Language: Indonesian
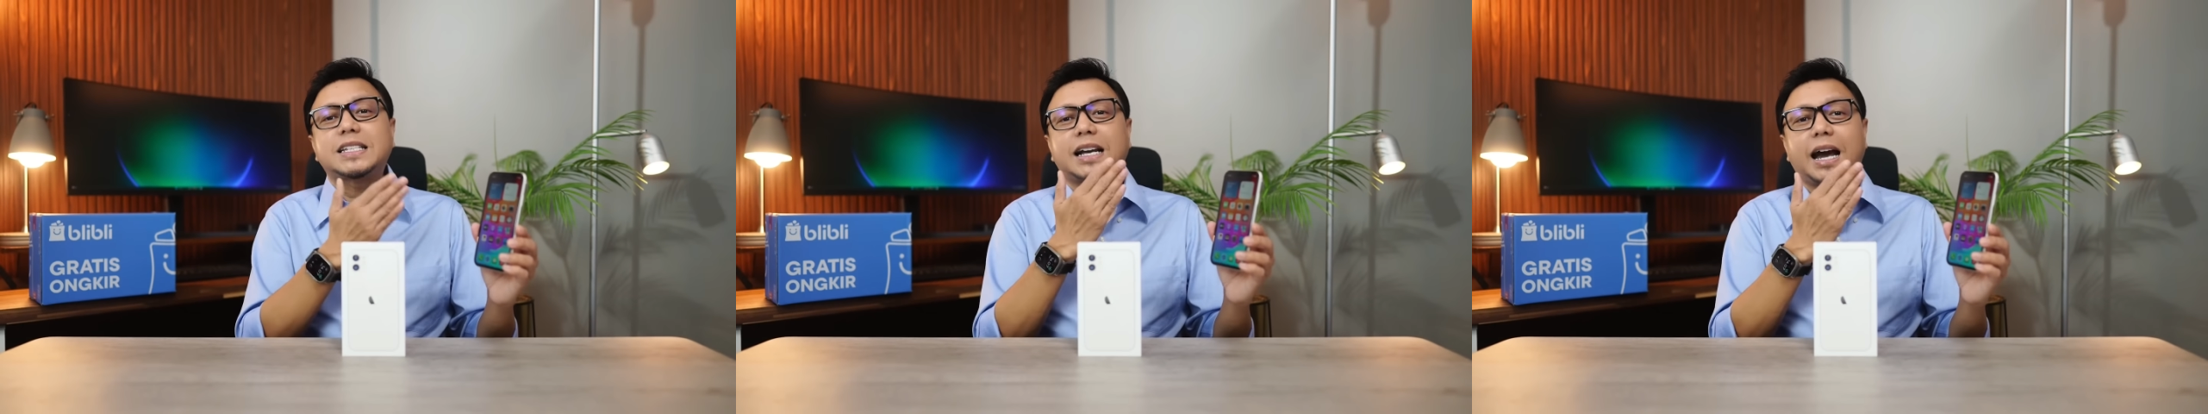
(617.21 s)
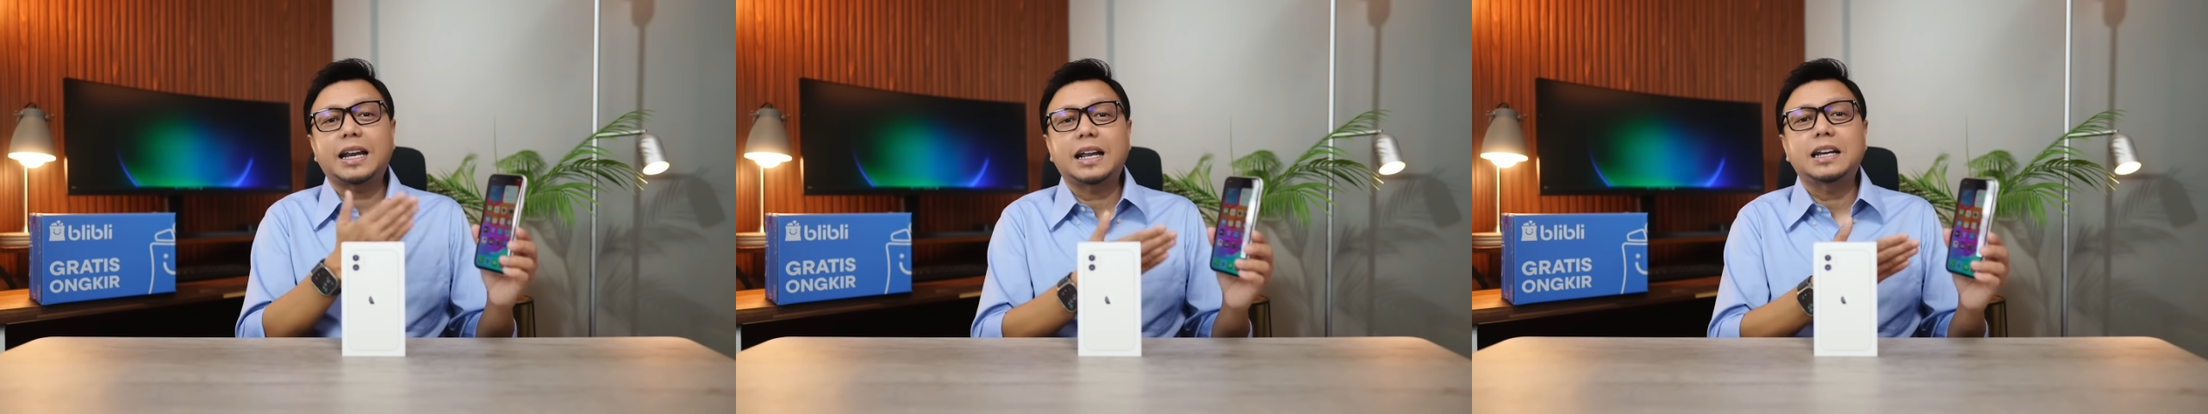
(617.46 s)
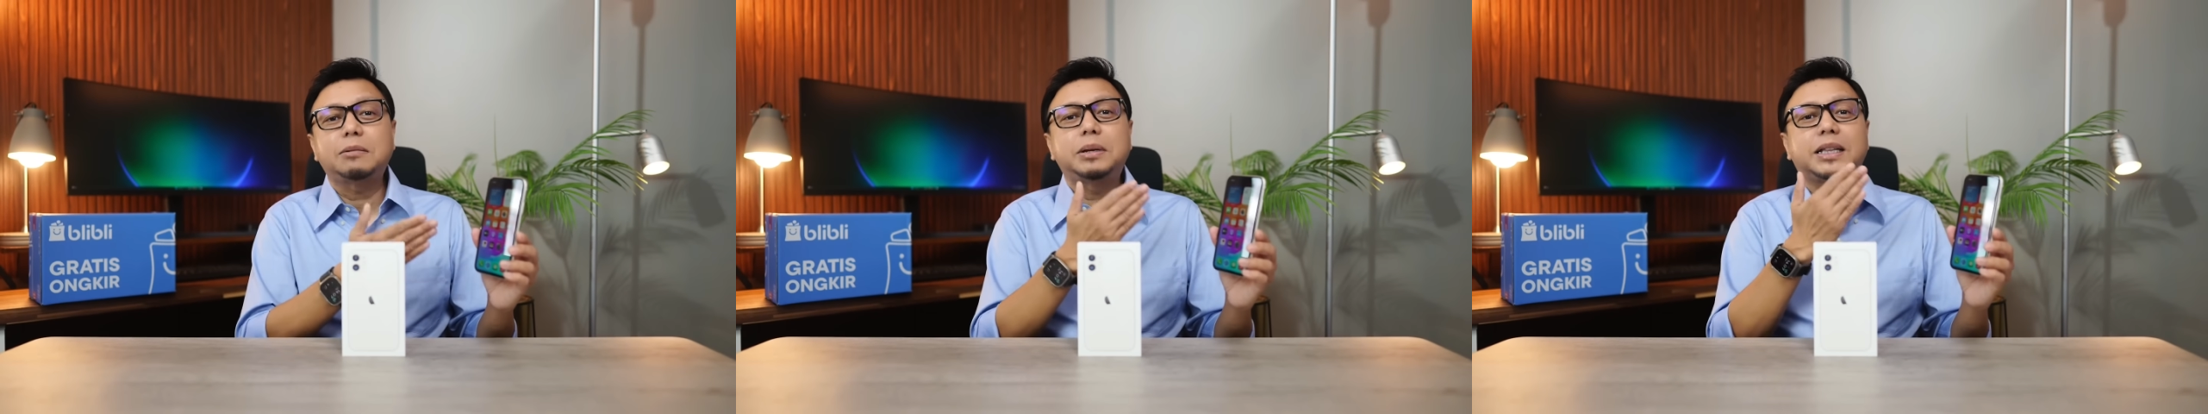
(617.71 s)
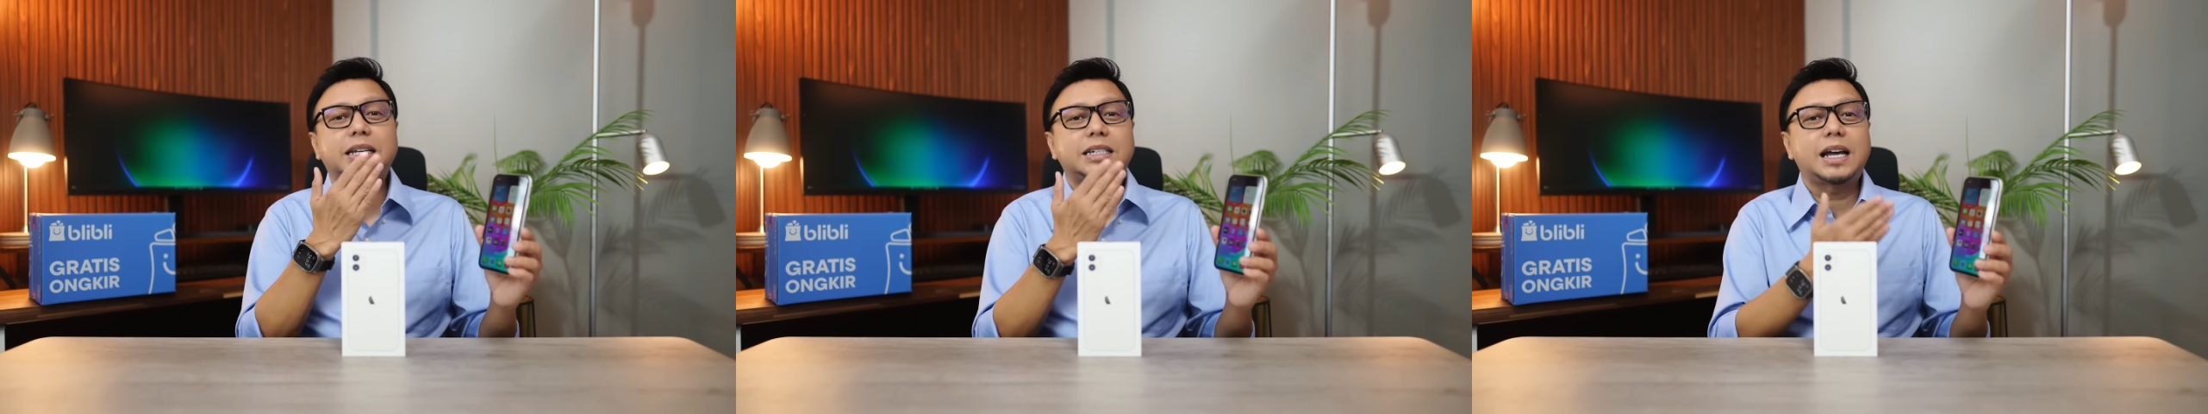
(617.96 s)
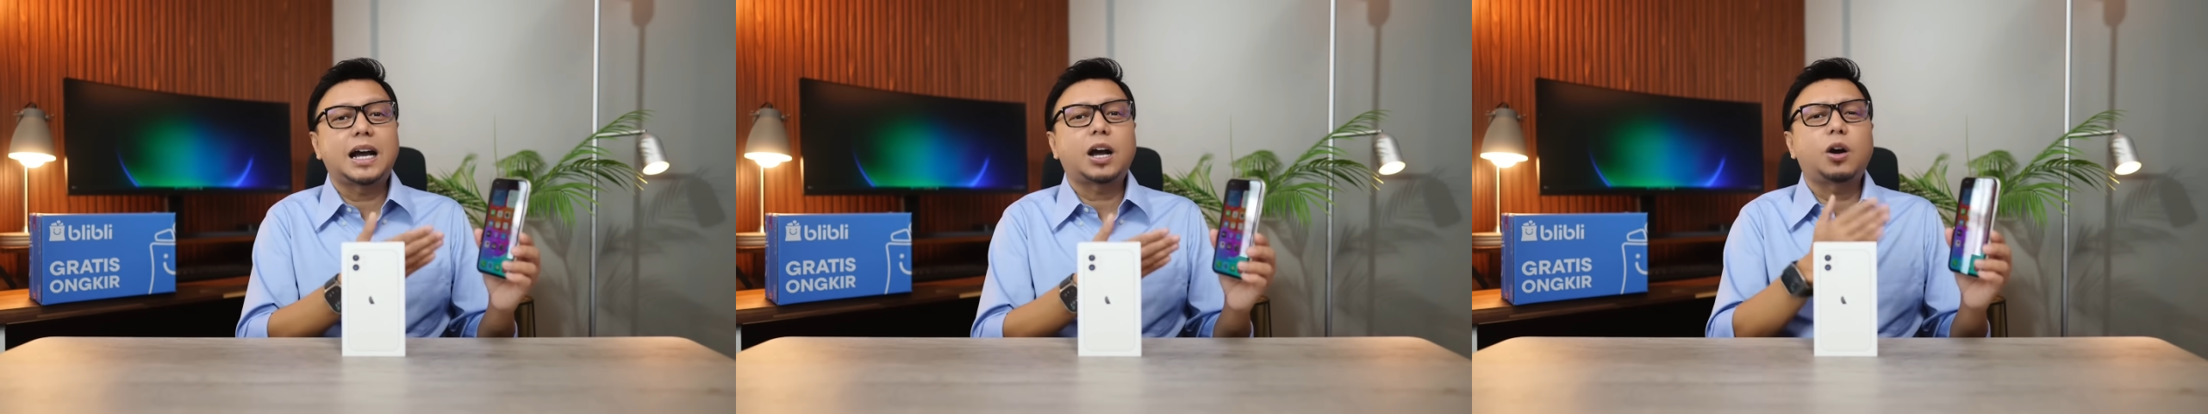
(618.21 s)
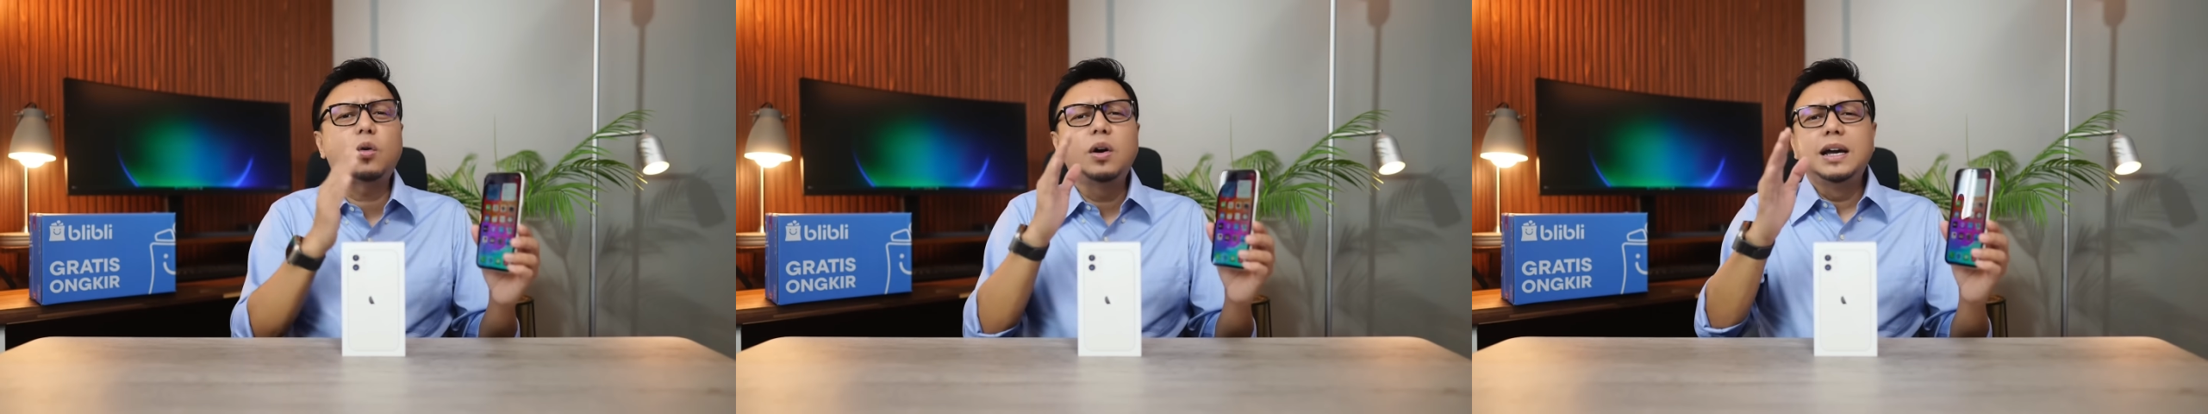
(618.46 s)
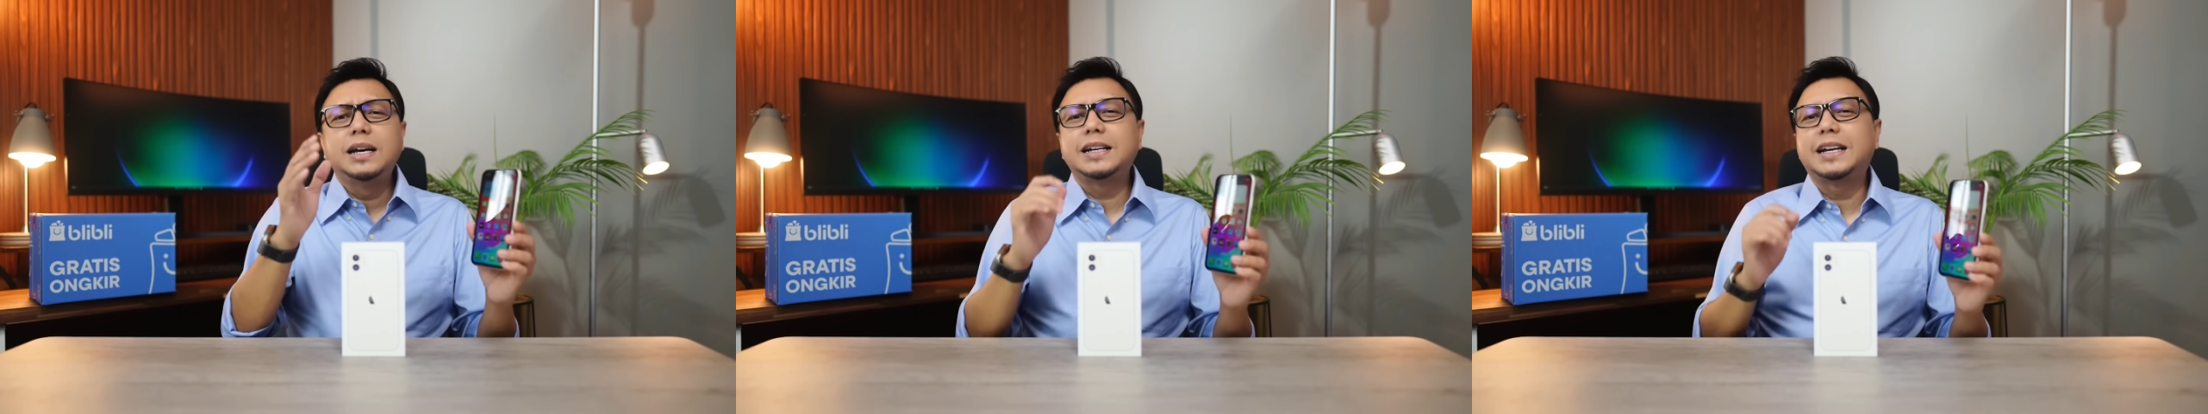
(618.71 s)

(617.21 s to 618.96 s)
sekarang lebih terjangkau,